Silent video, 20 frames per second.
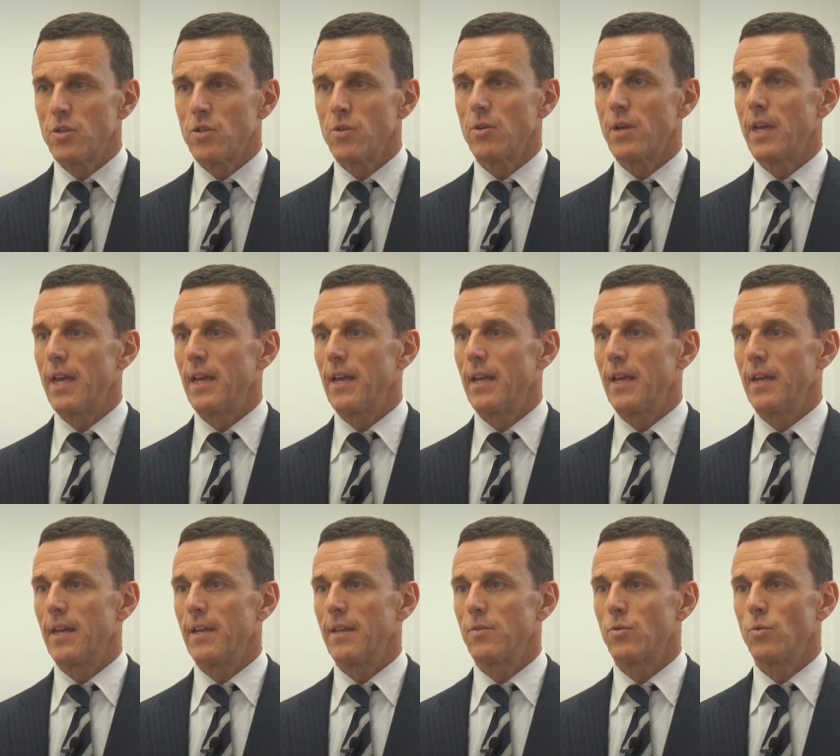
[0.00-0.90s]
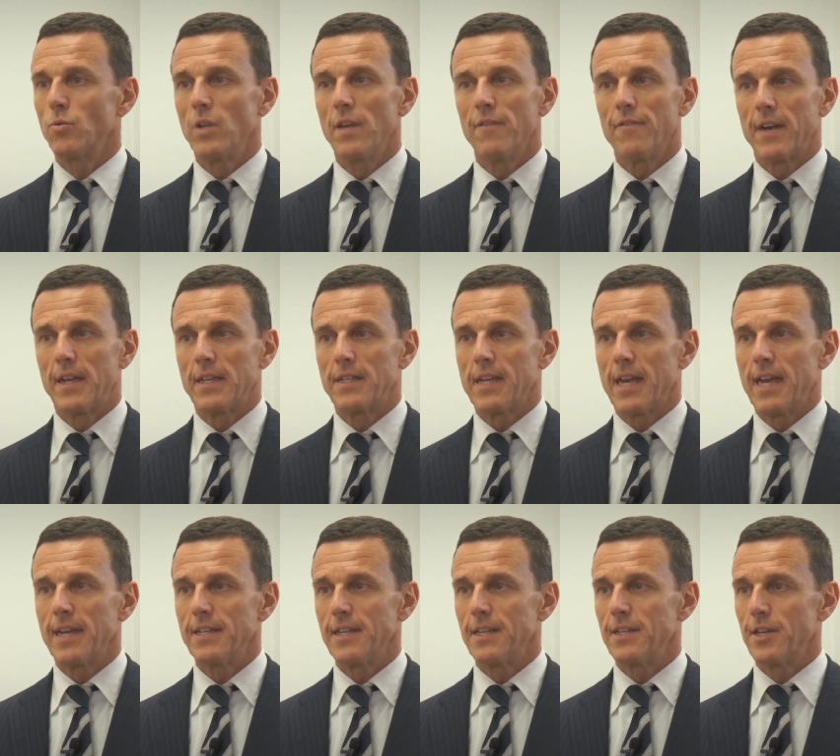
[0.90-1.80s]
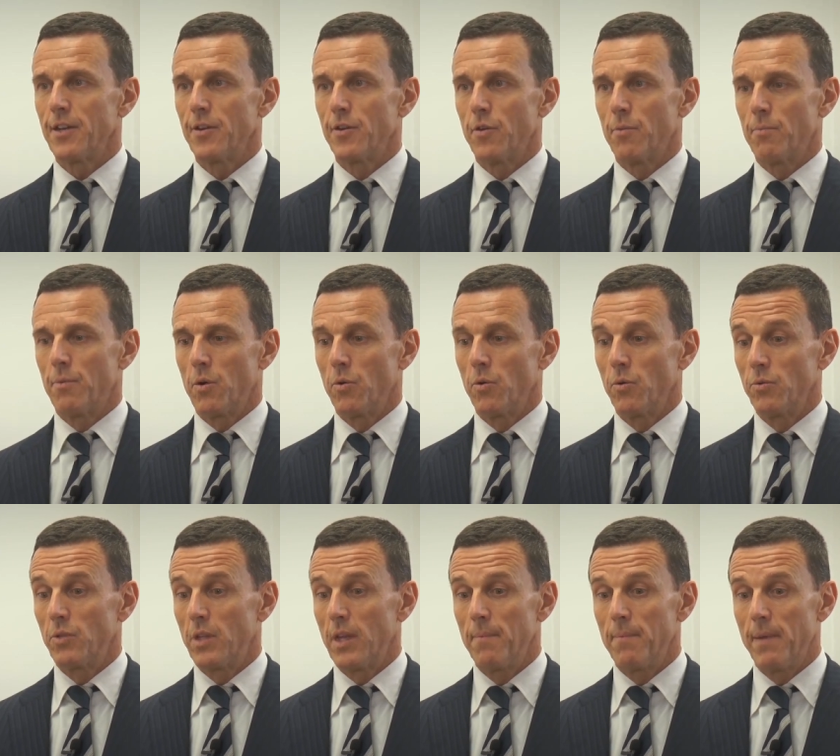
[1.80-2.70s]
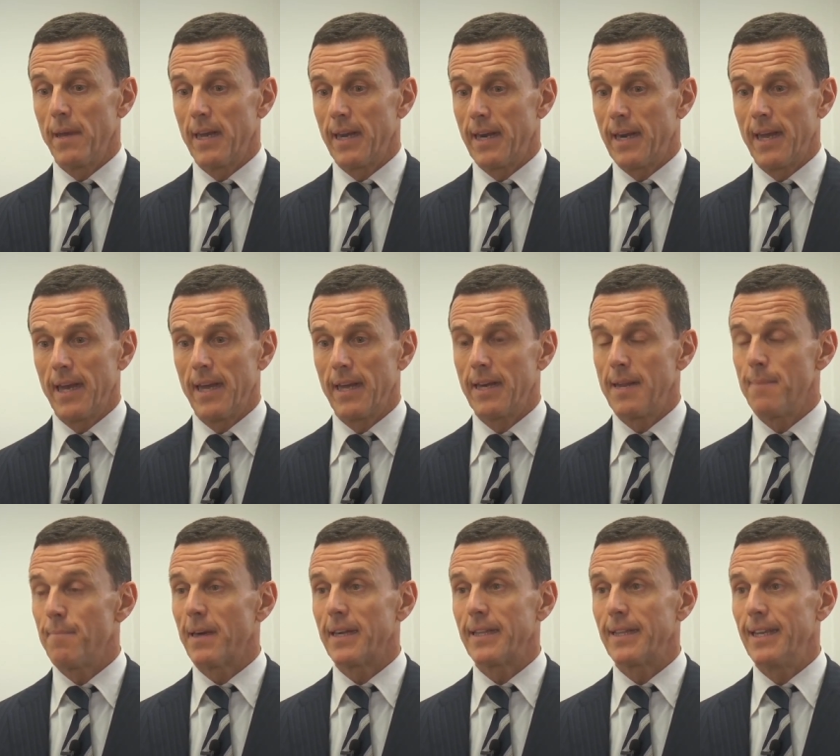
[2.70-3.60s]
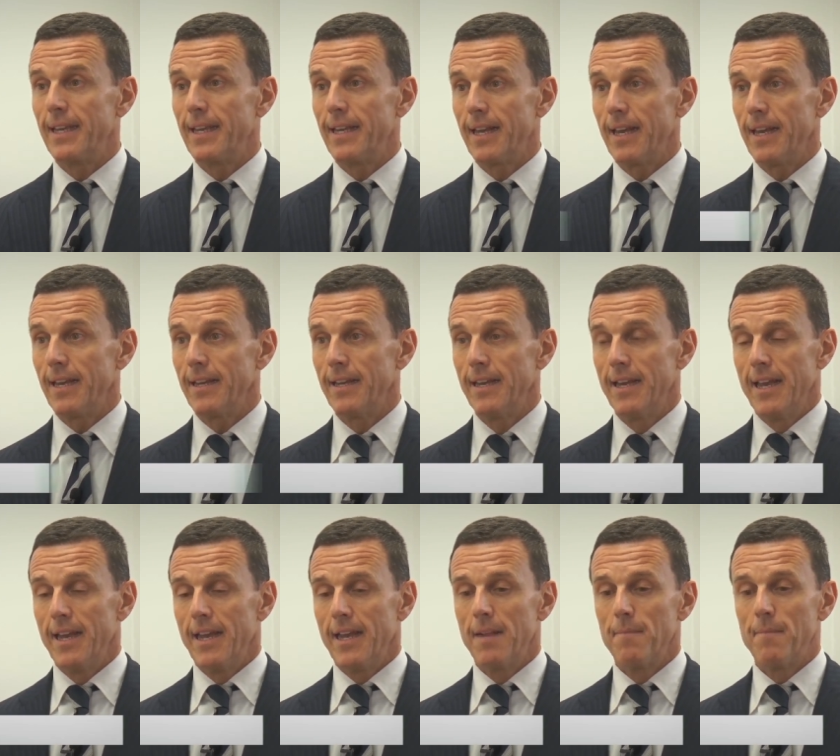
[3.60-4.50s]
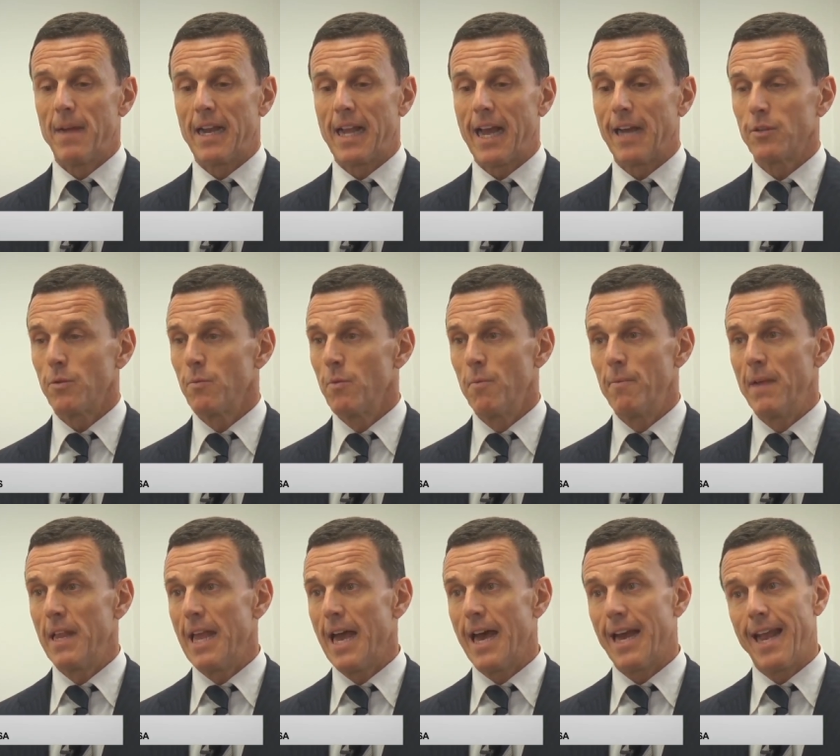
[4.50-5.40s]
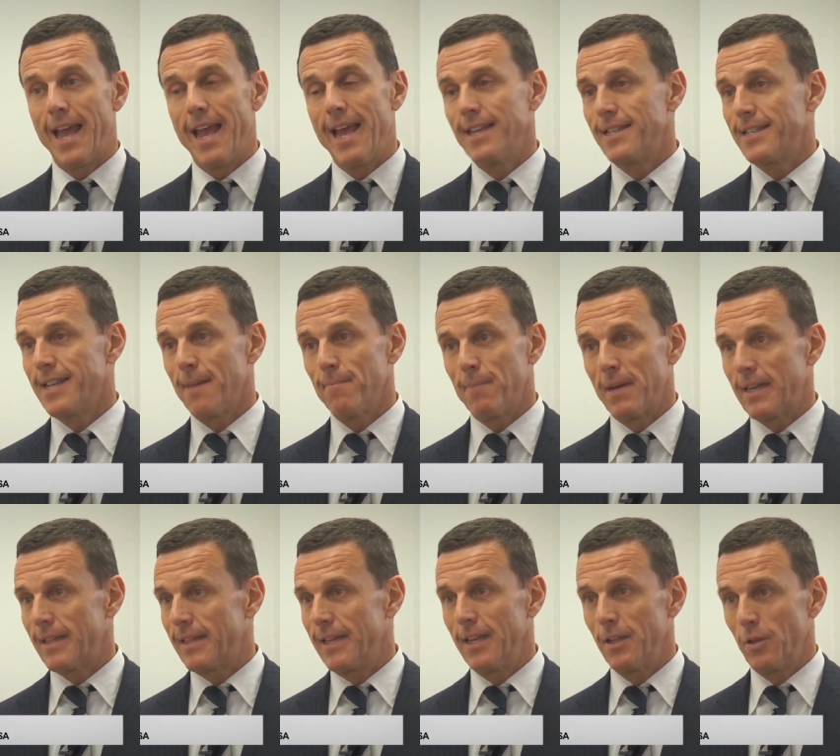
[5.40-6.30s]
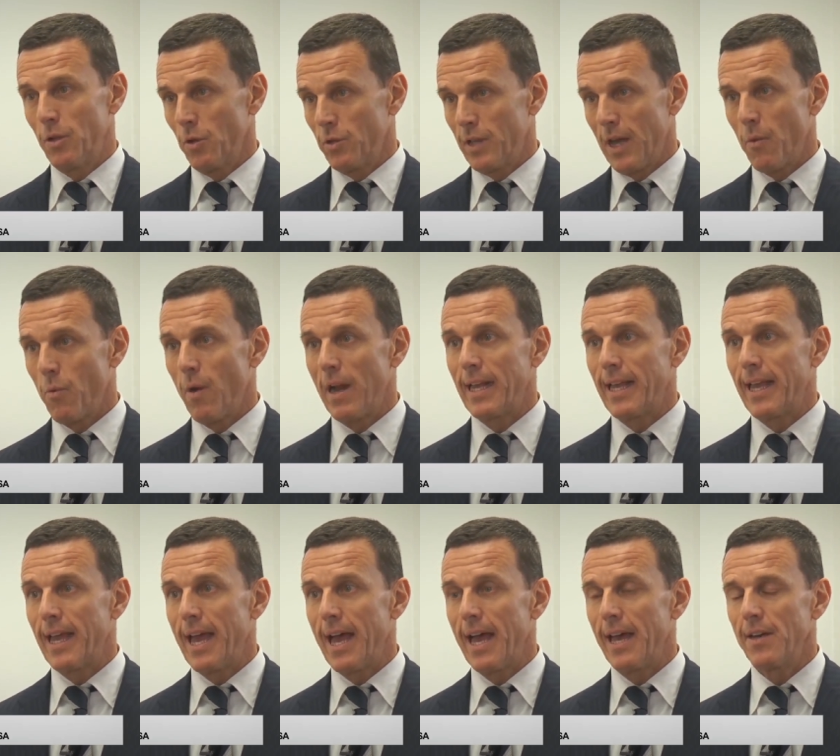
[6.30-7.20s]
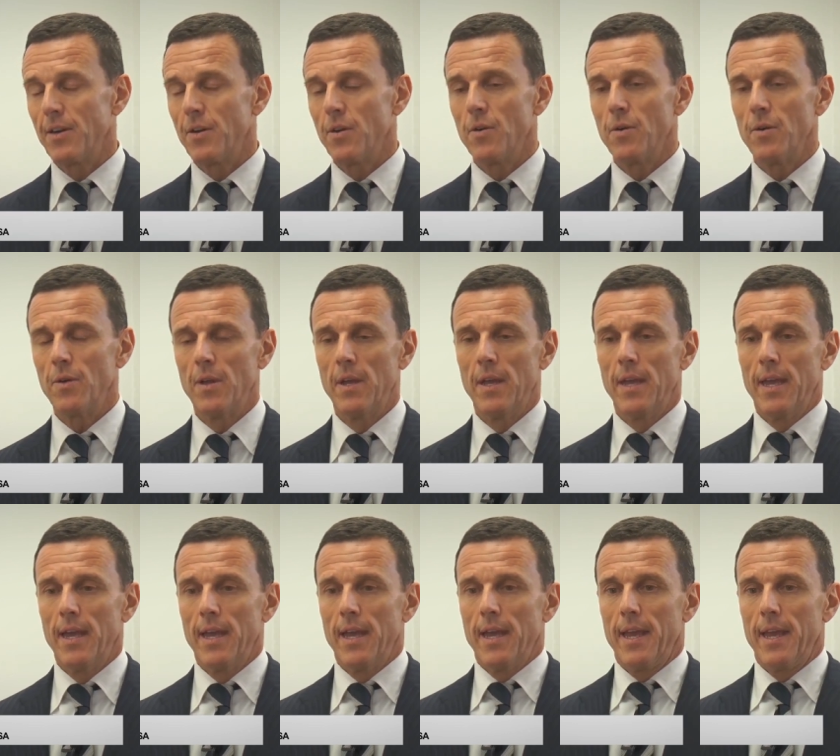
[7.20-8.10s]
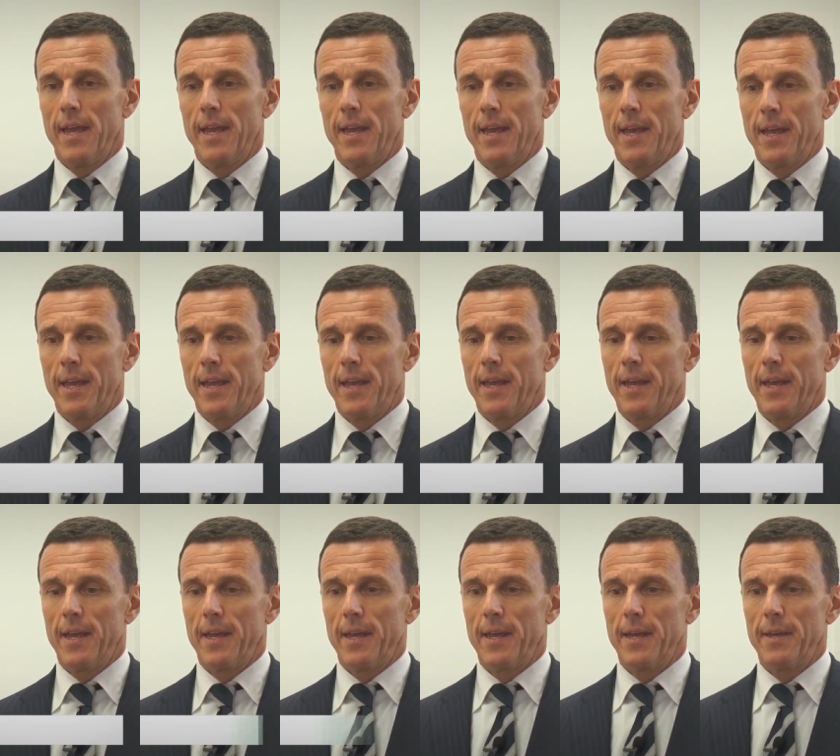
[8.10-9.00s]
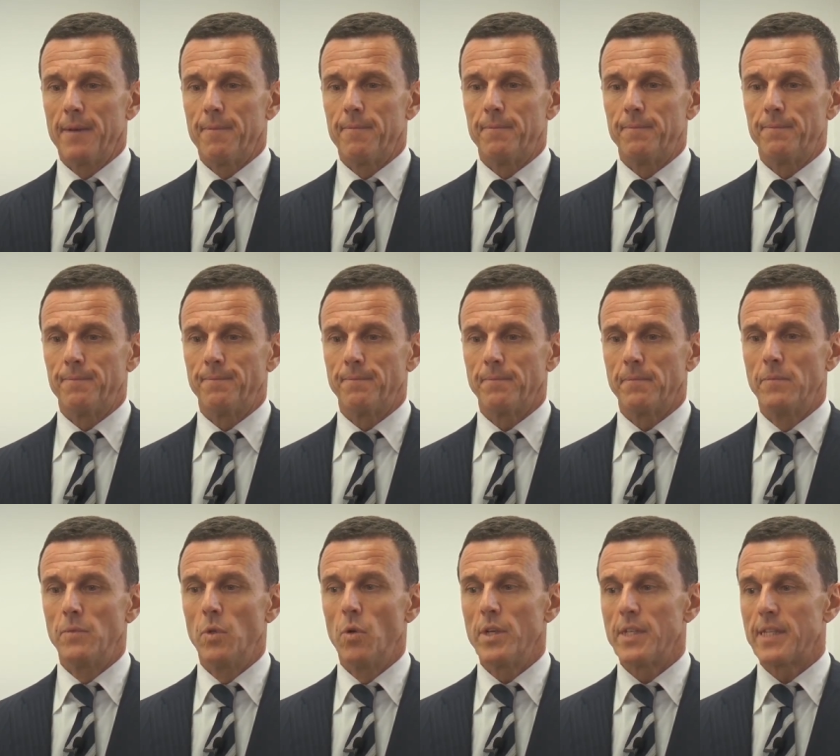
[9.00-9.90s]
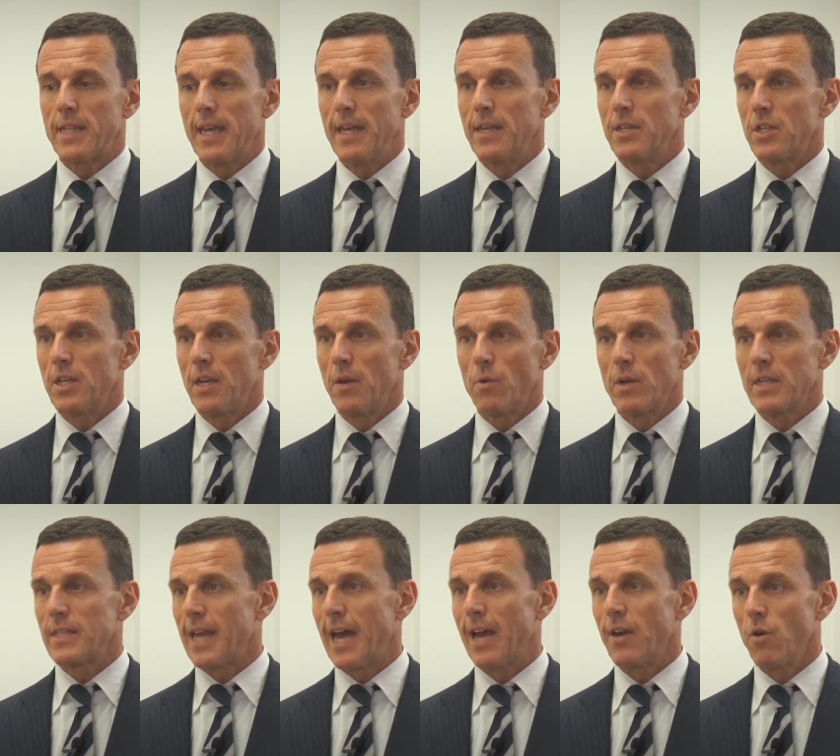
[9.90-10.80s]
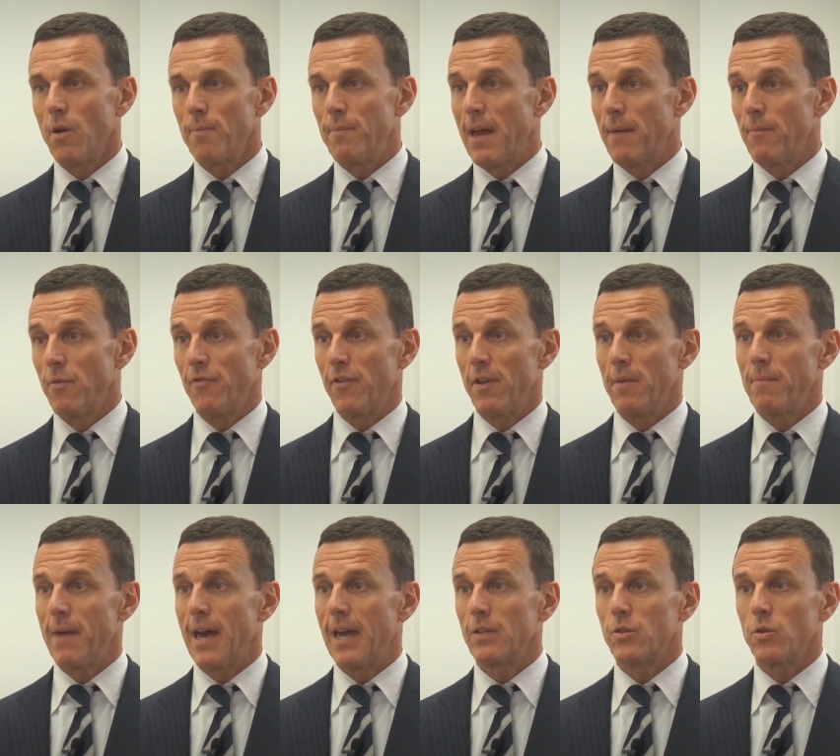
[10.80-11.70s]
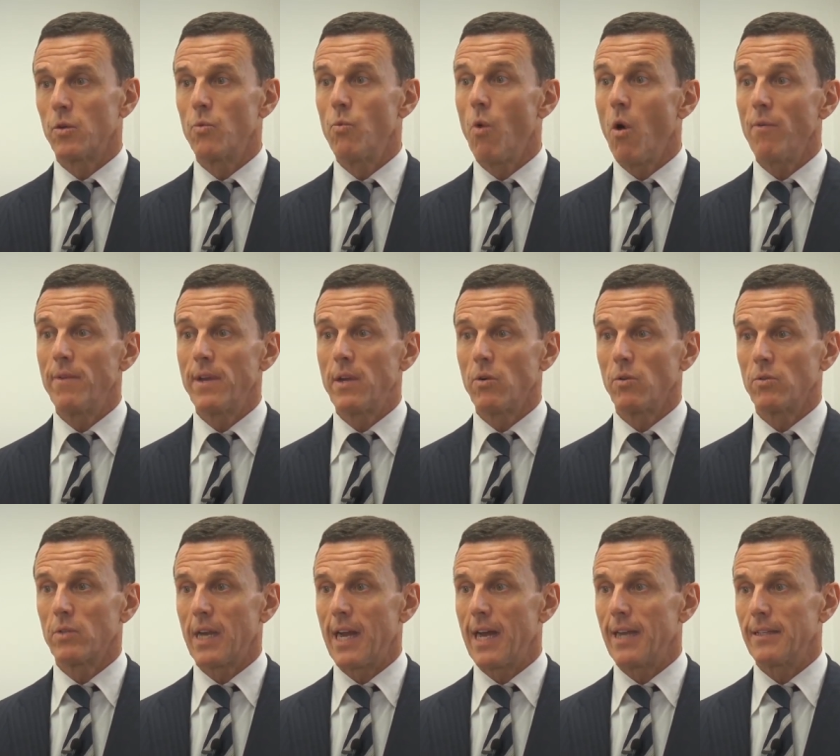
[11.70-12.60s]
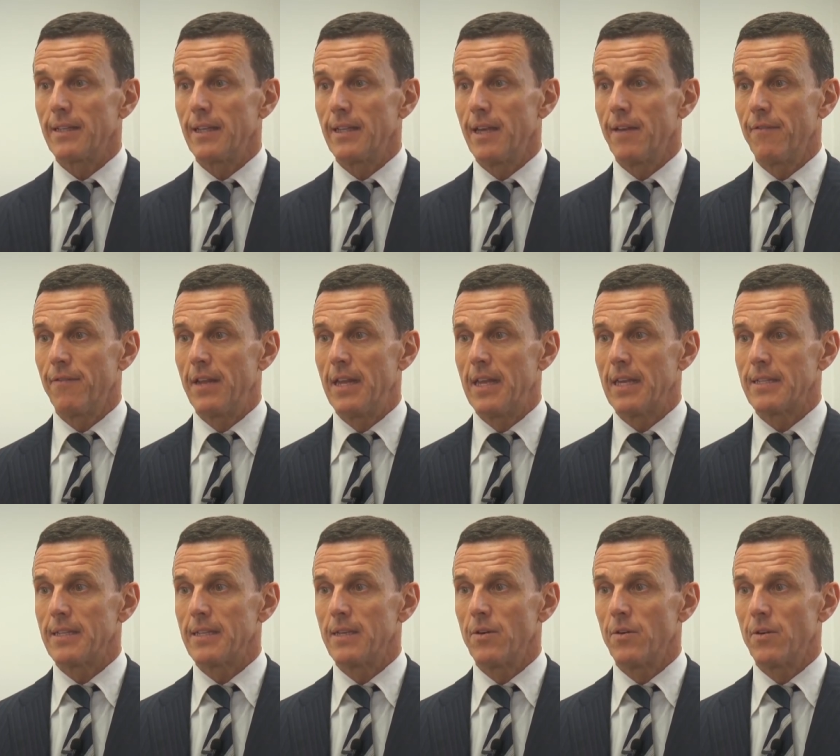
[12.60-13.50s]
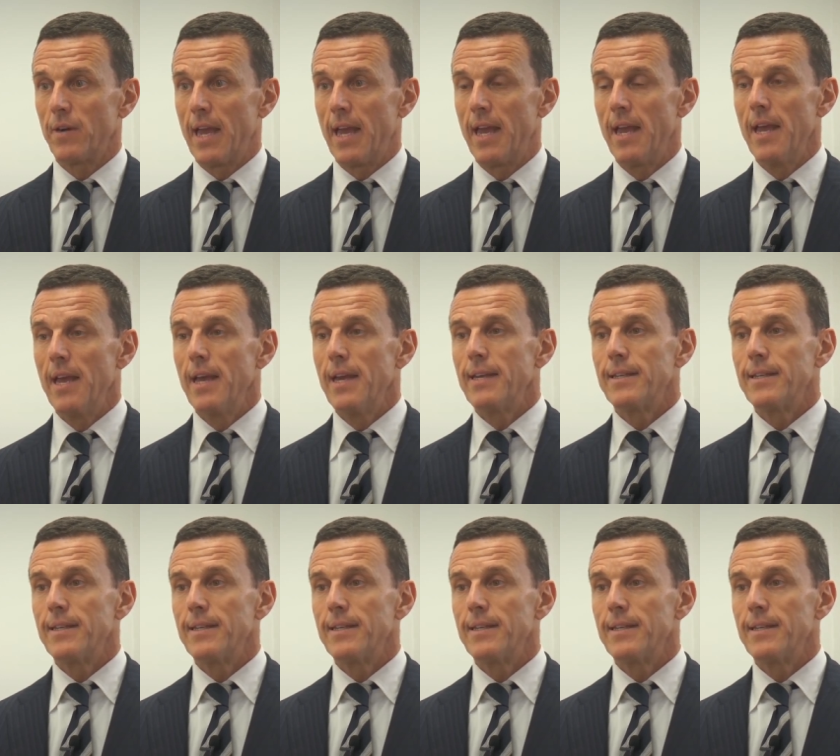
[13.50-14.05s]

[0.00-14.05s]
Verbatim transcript: penso che tutti i franchising siano pronti per eh, ripartire, il mercato immobiliare è già partito da qualche anno, ehm, noi stessi quest'anno abbiamo firmato nuovi contratti di affiliazione